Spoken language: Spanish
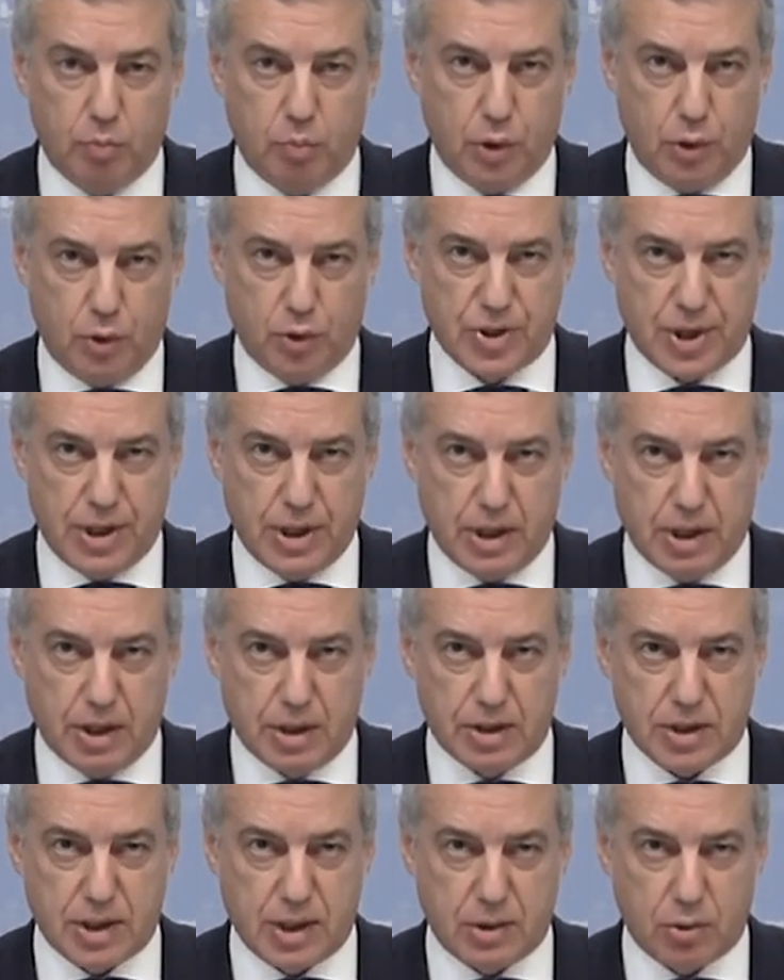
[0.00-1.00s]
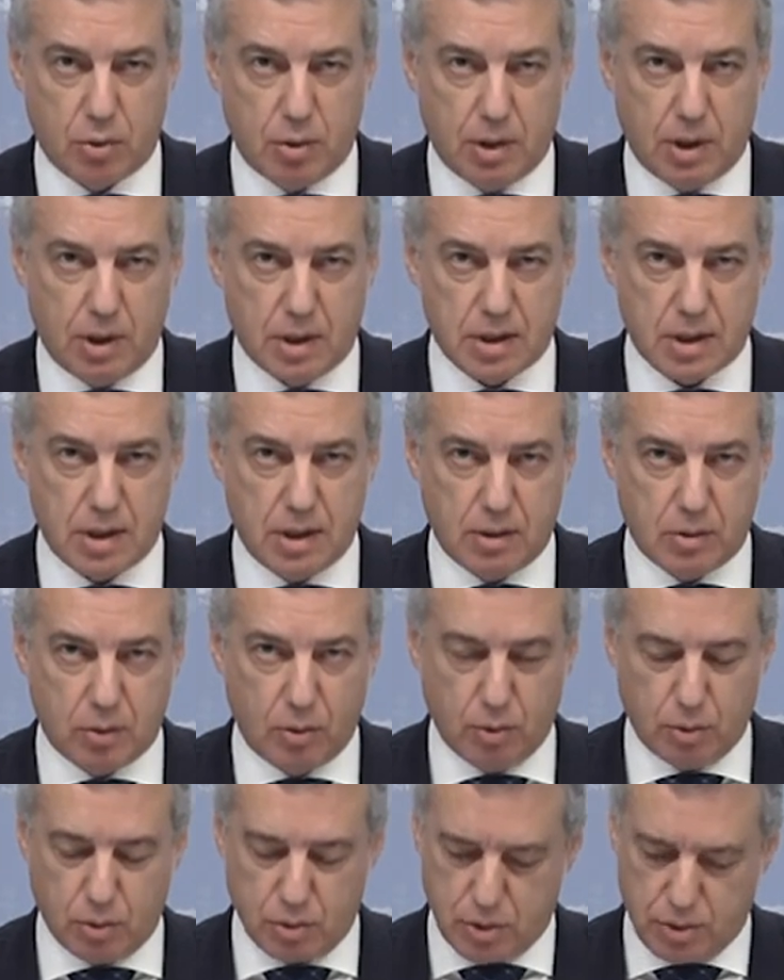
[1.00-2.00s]
Buenos días a todas y a
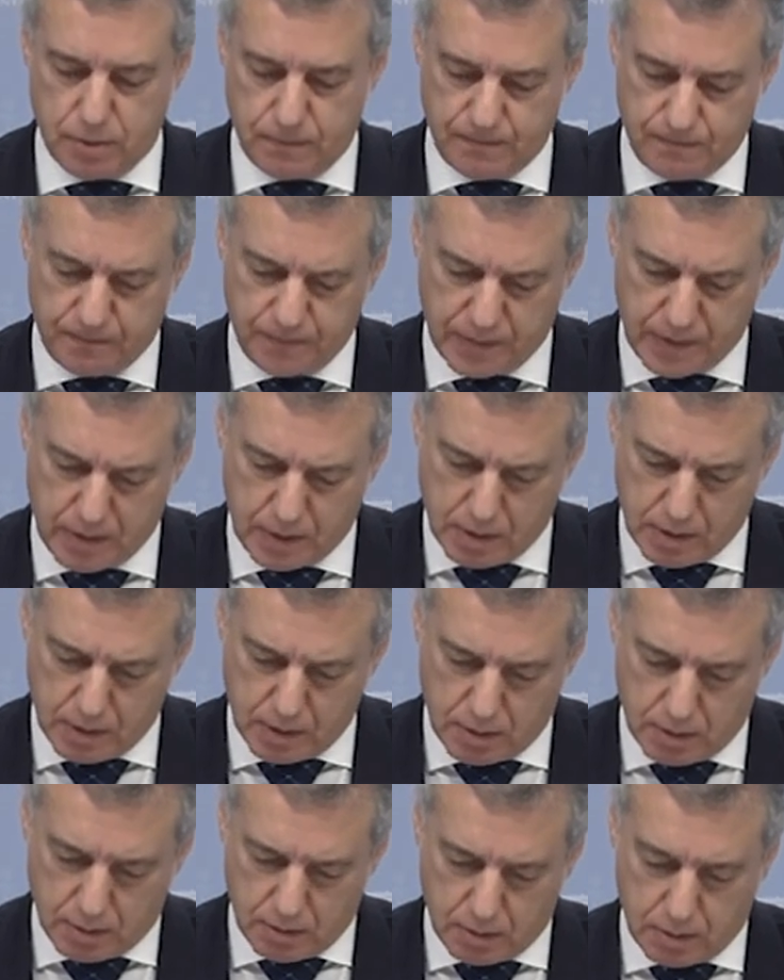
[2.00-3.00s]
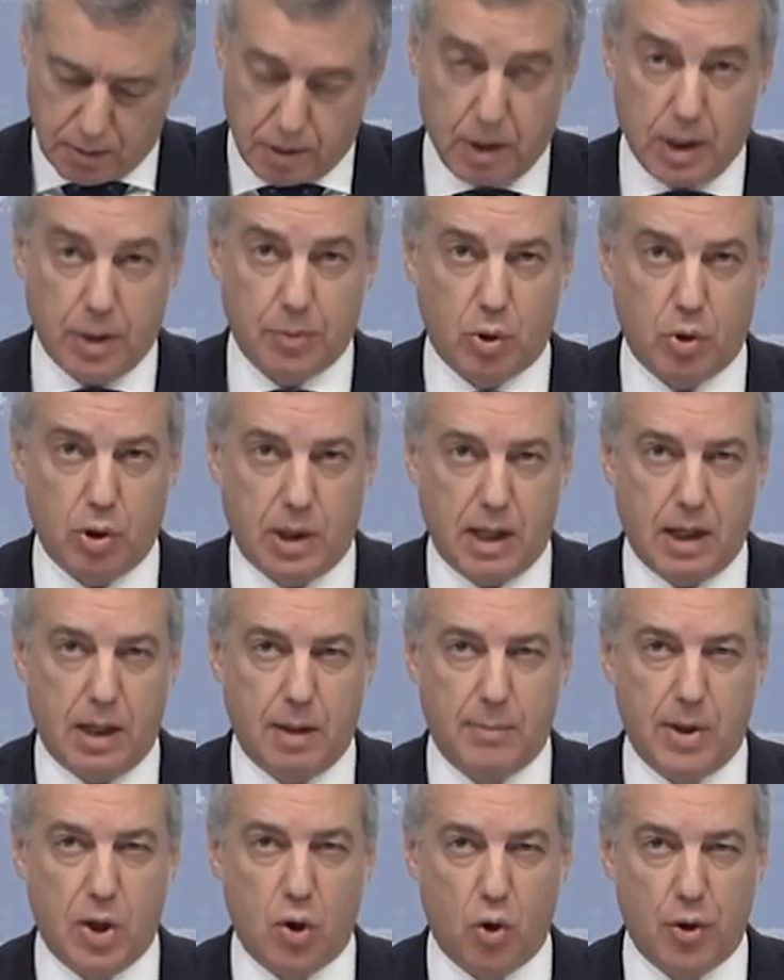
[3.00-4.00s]
todos. Celebro la
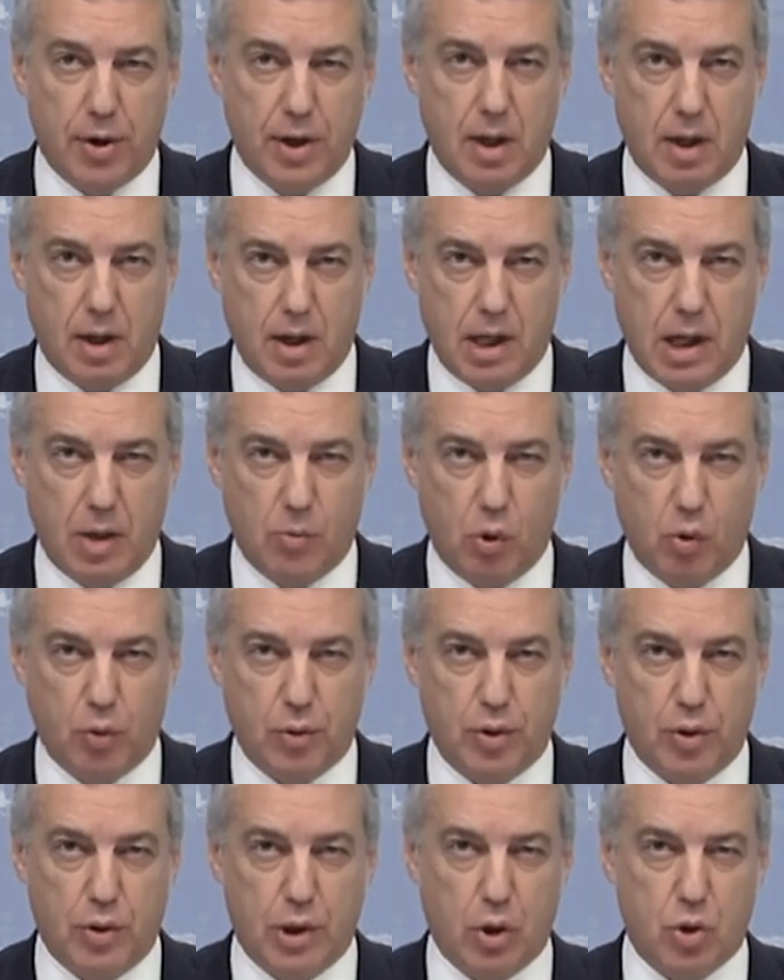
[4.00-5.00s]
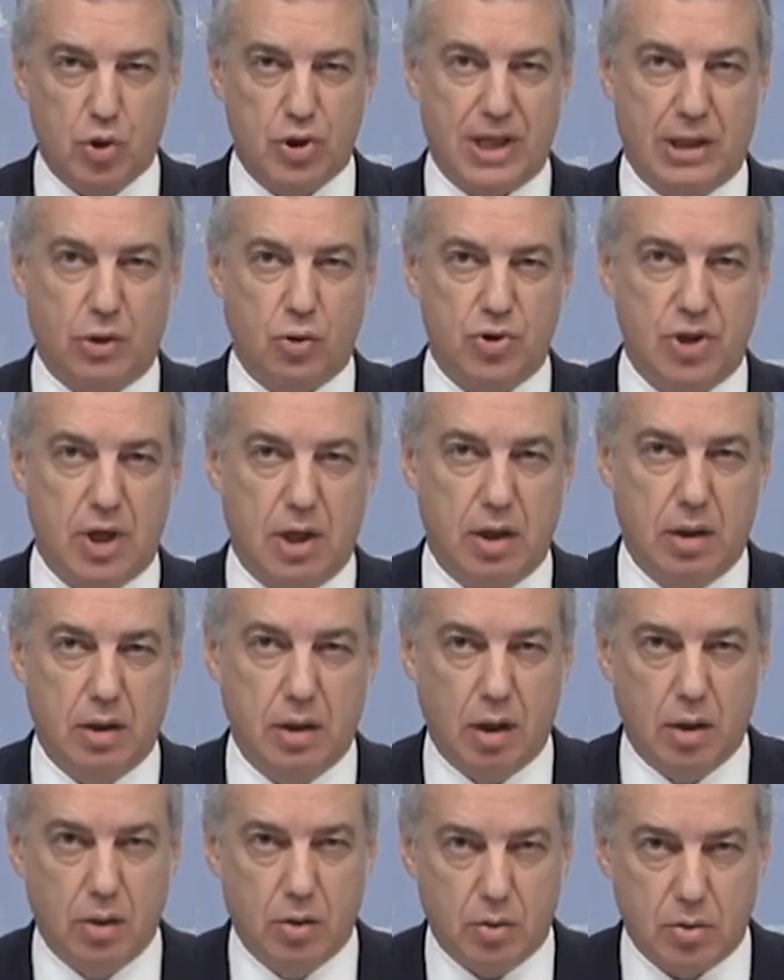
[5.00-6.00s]
mejoría en la evolución de los datos
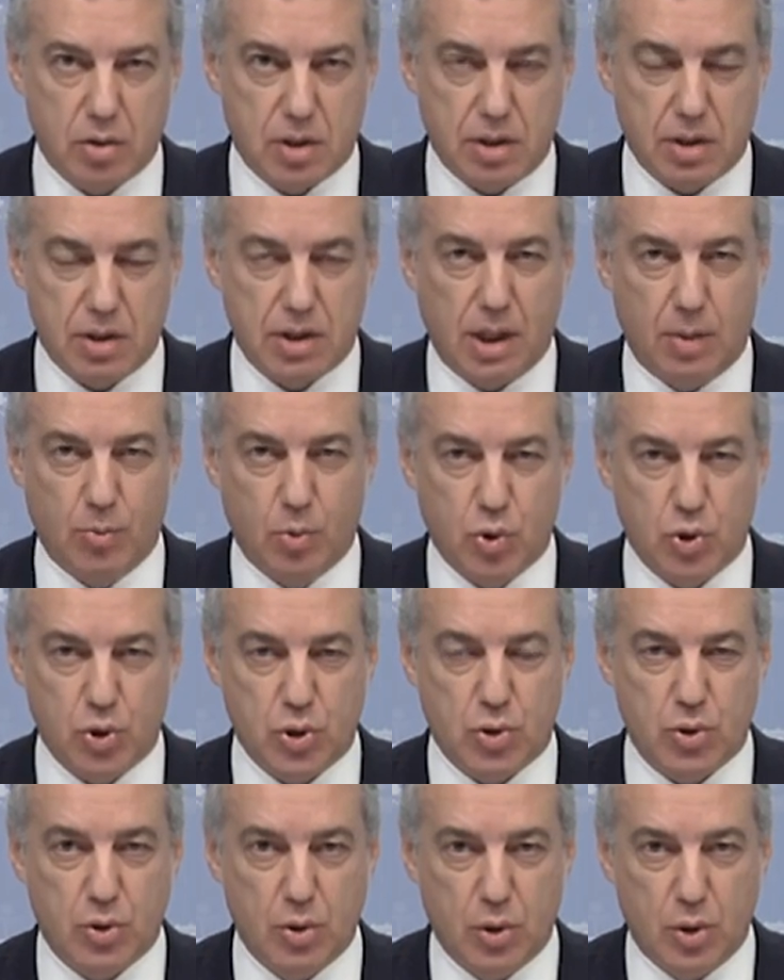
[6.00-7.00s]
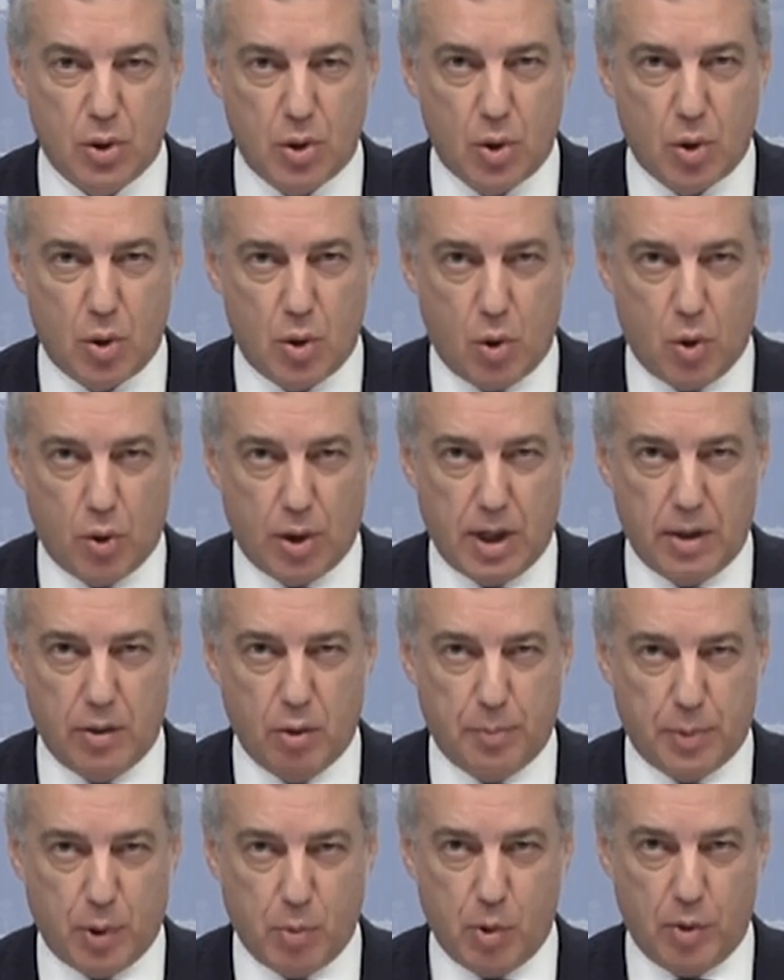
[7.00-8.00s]
sanitarios que estamos
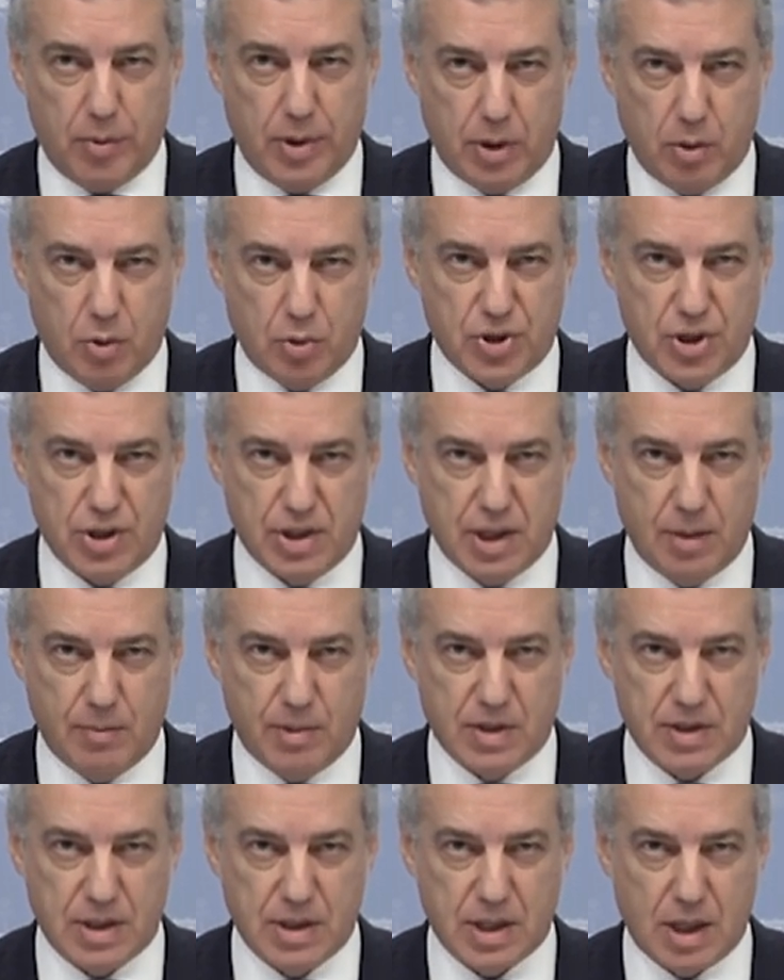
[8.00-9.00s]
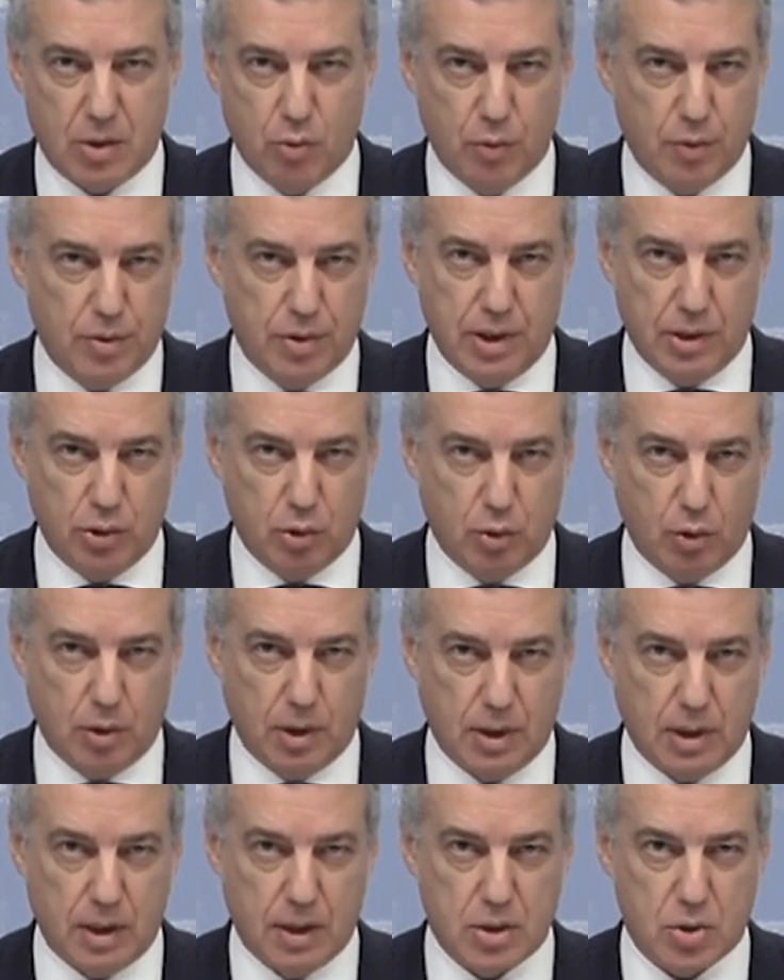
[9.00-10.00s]
logrando promover los sistemas de salud en
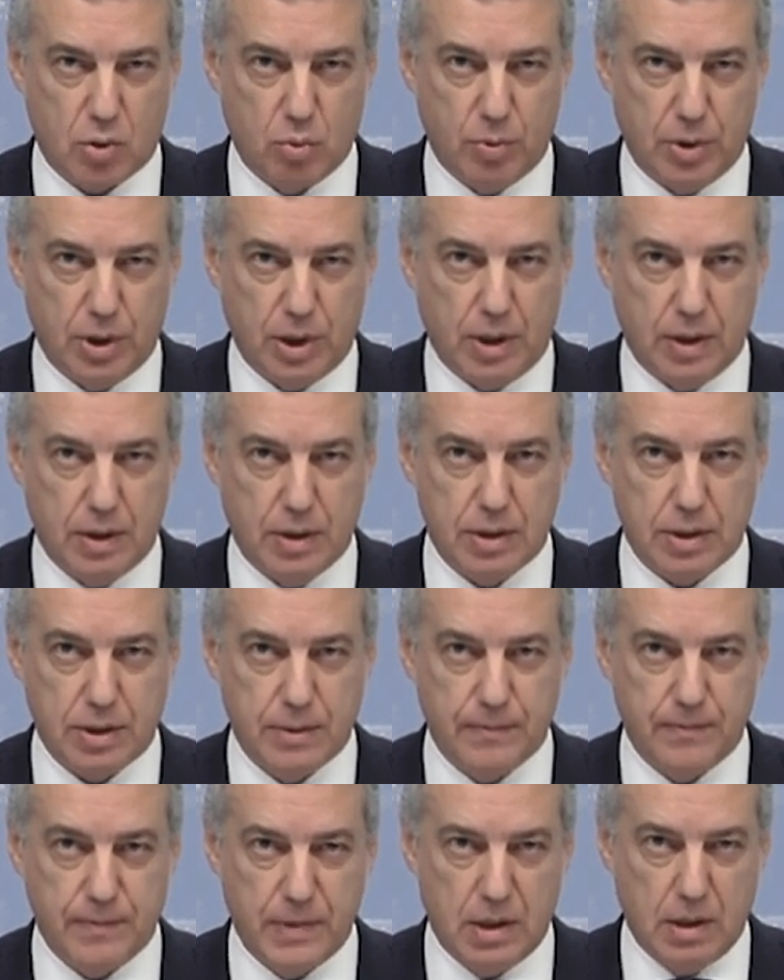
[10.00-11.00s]
todas las comunidades.